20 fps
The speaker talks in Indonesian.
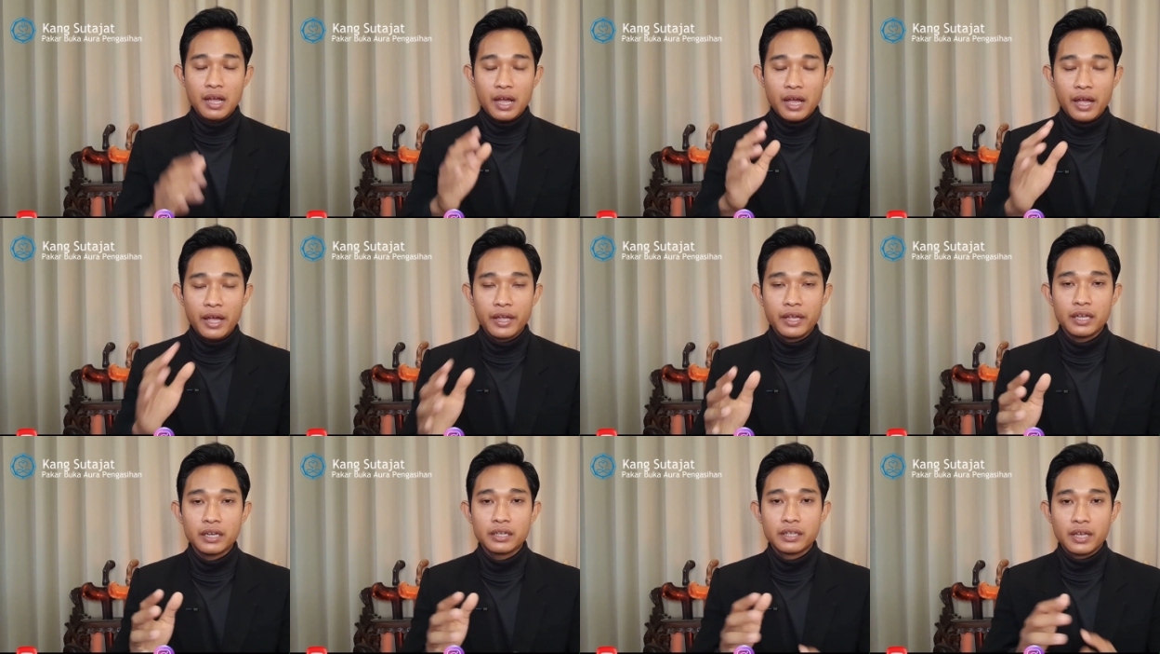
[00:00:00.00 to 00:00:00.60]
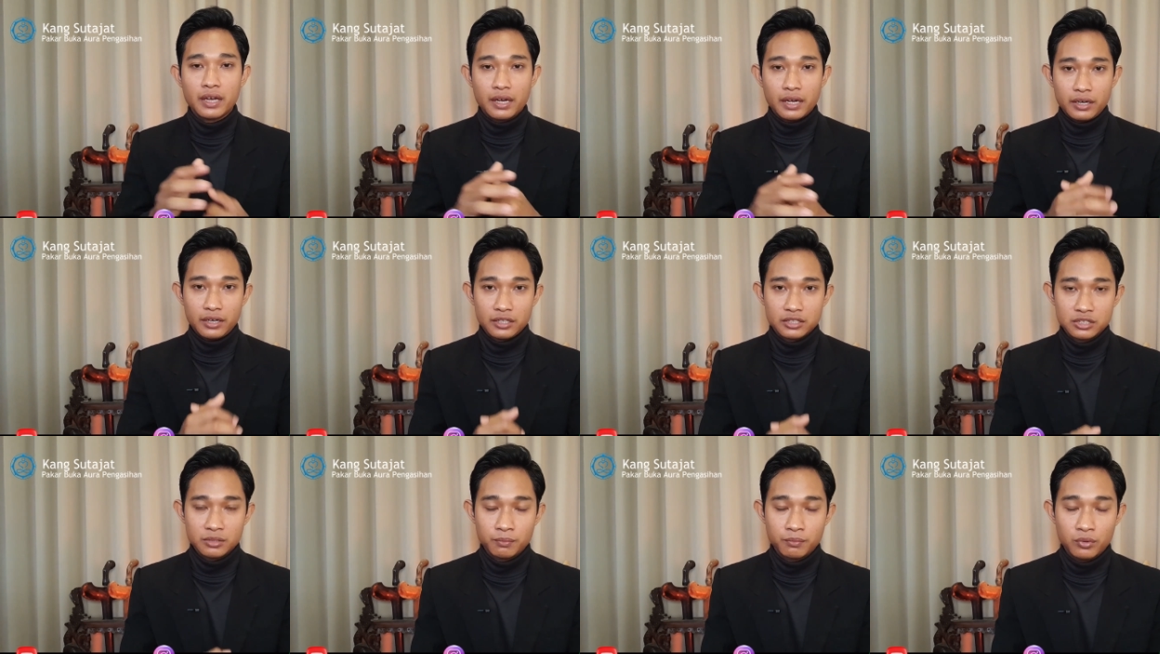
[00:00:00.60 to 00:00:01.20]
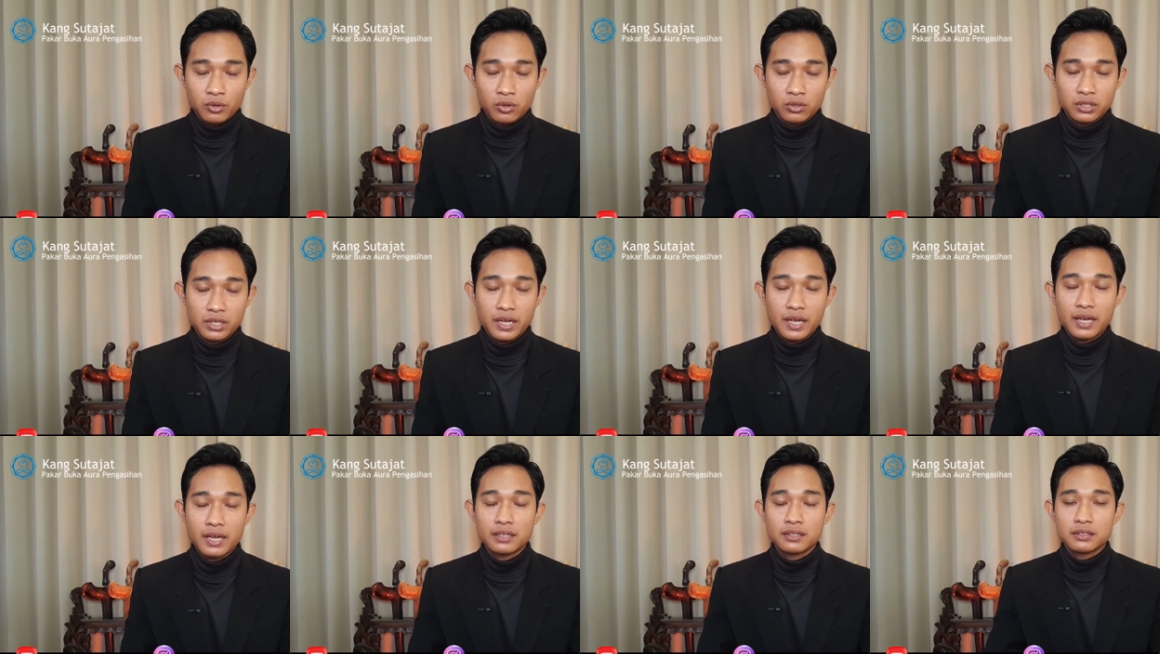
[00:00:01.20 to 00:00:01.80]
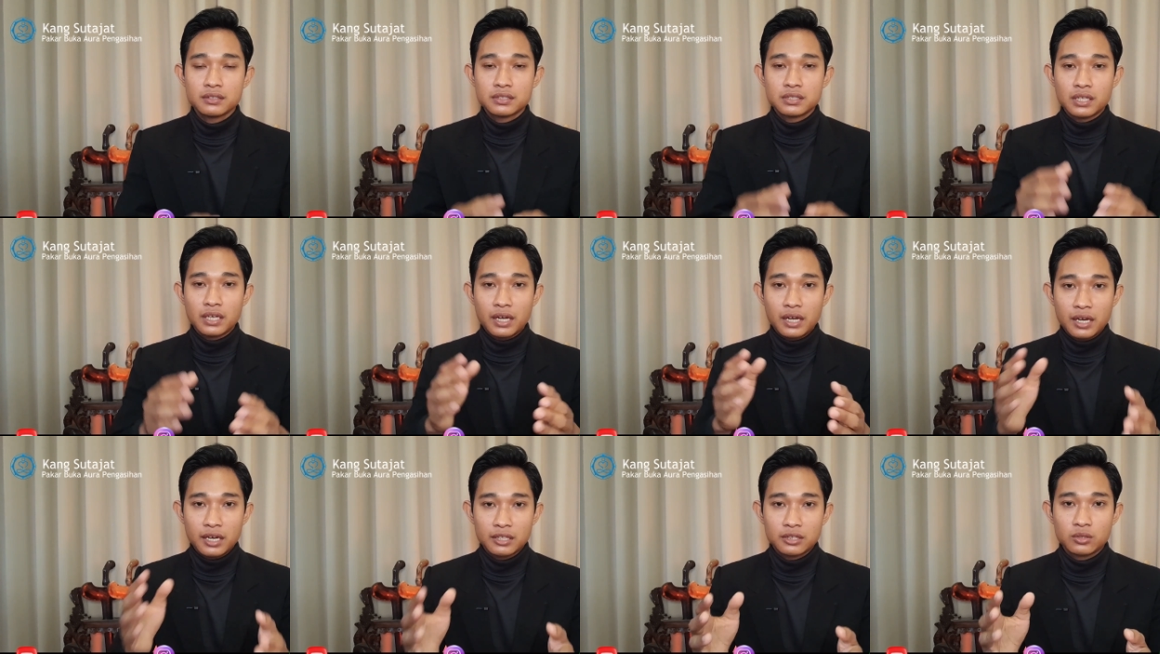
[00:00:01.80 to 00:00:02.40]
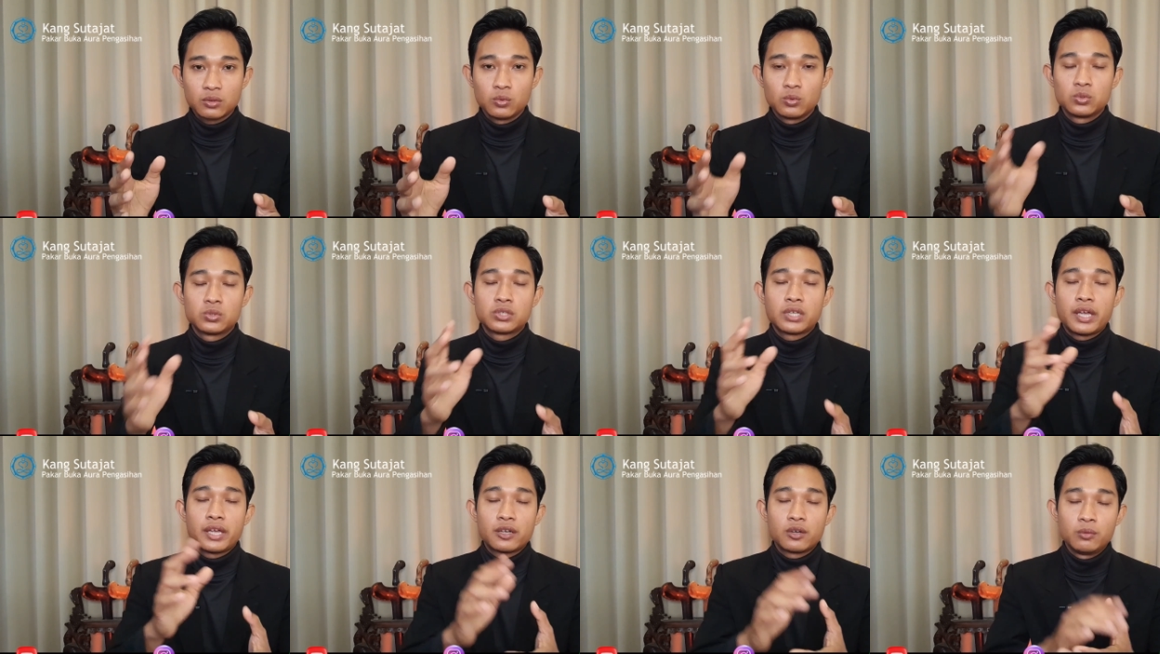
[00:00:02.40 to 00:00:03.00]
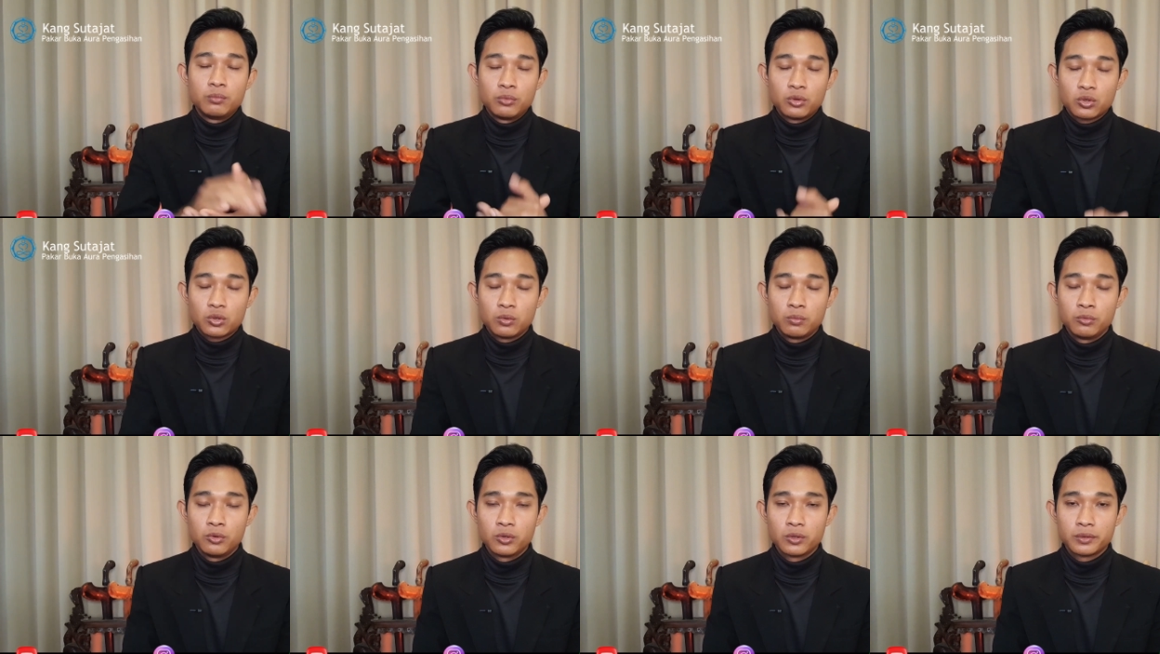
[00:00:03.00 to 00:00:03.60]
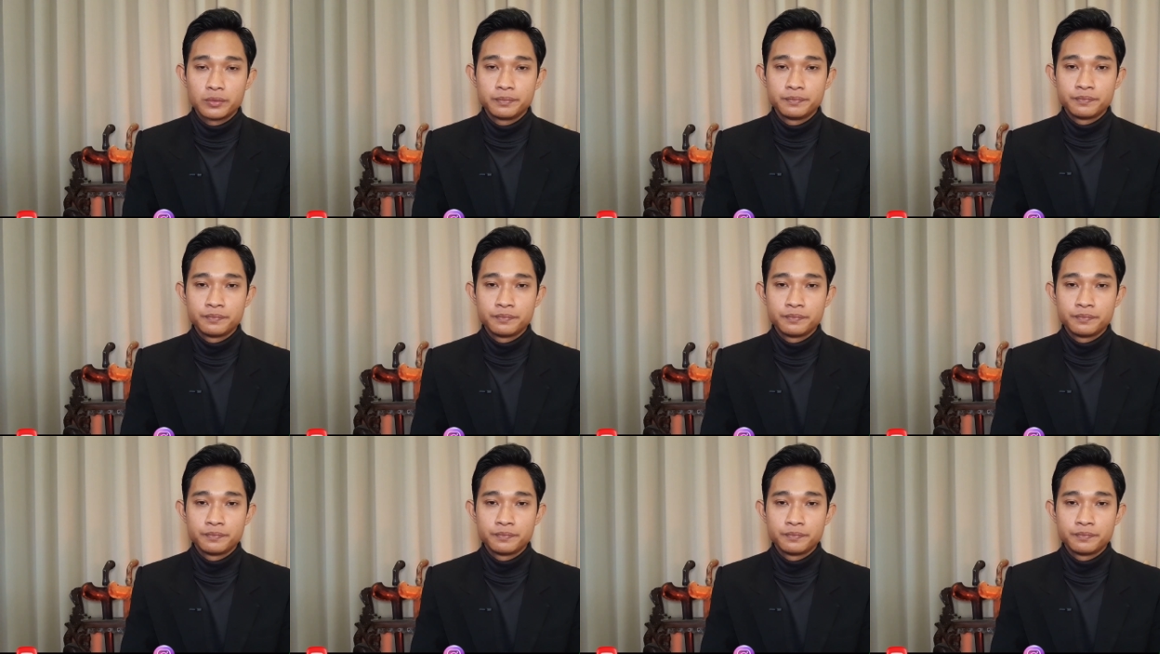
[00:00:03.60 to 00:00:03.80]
air yang Anda semprotkan saat usai kumur-kumur.